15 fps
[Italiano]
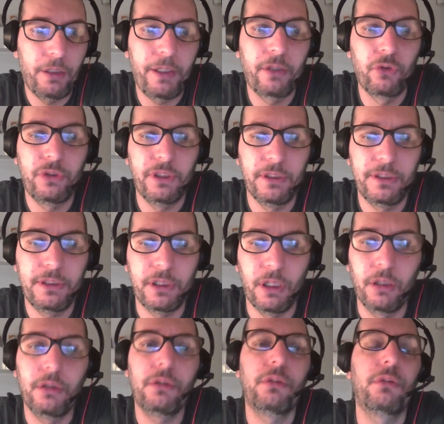la
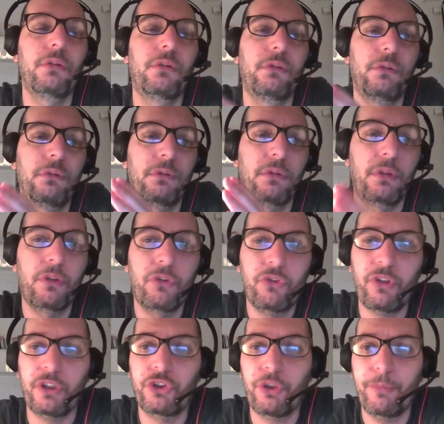notizia.
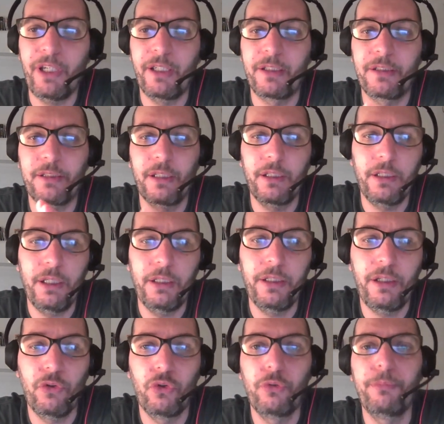Sasha Banks e
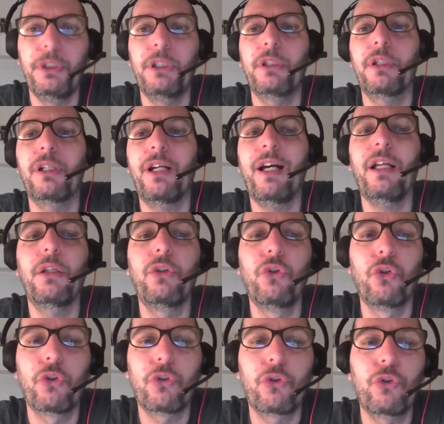Naomi
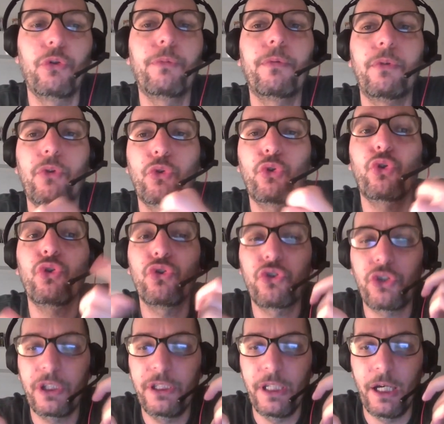hanno
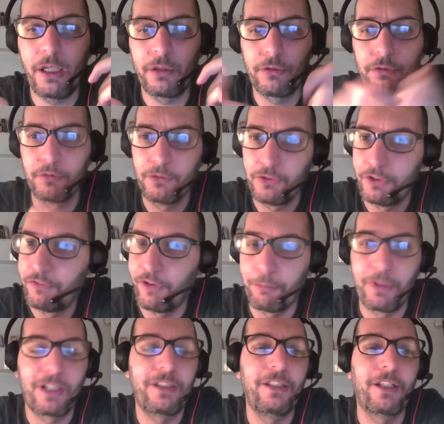consegnato, si fa
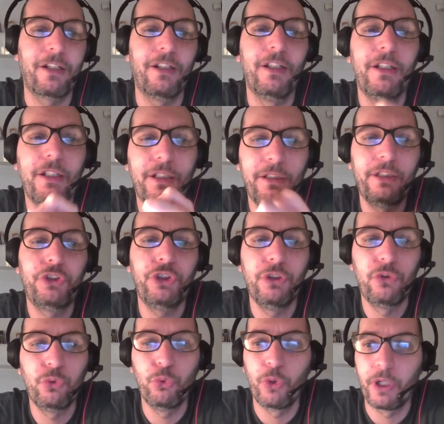per dire, le
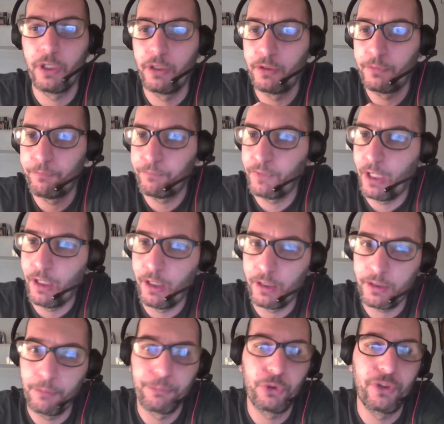cinture da
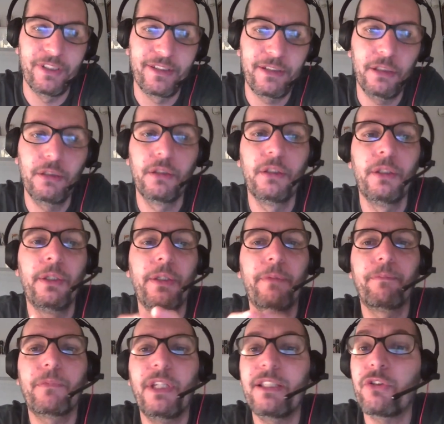campionesse
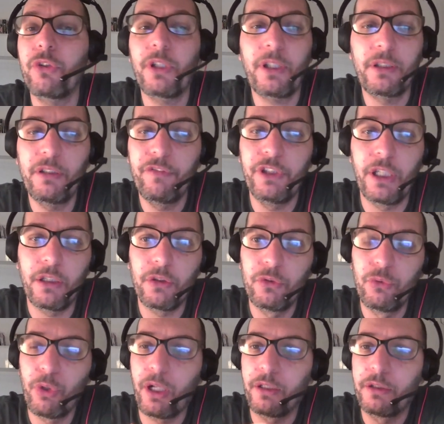e sono andate via
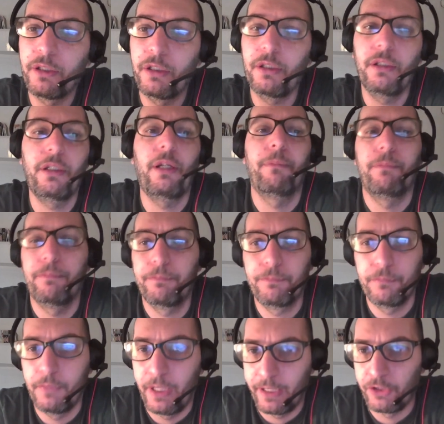durante la,
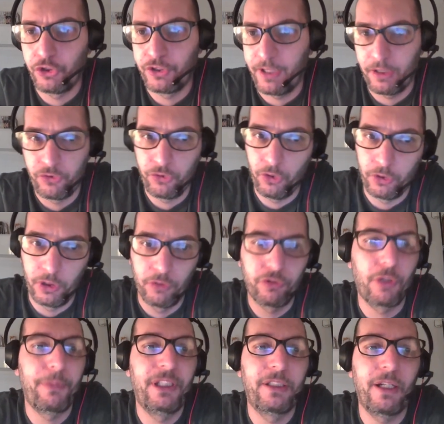registrazione,
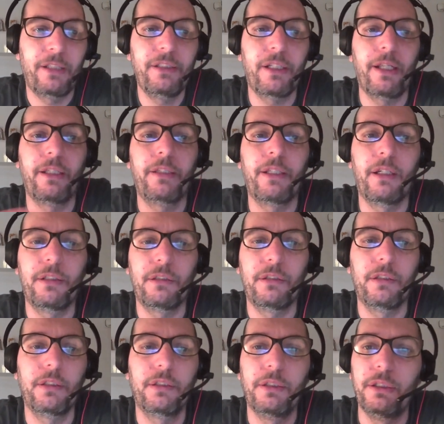ovviamente la diretta
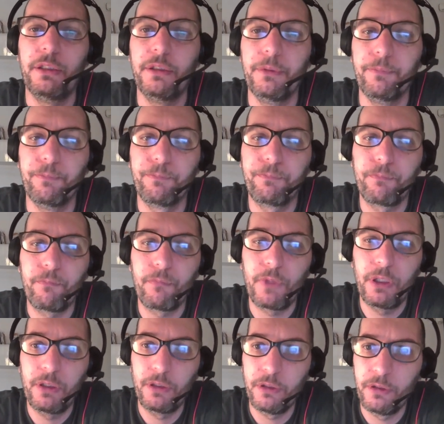eh, di,
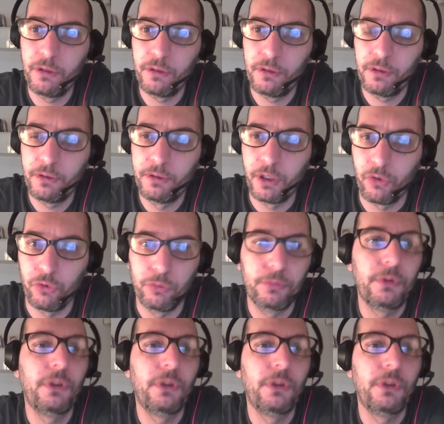di Raw.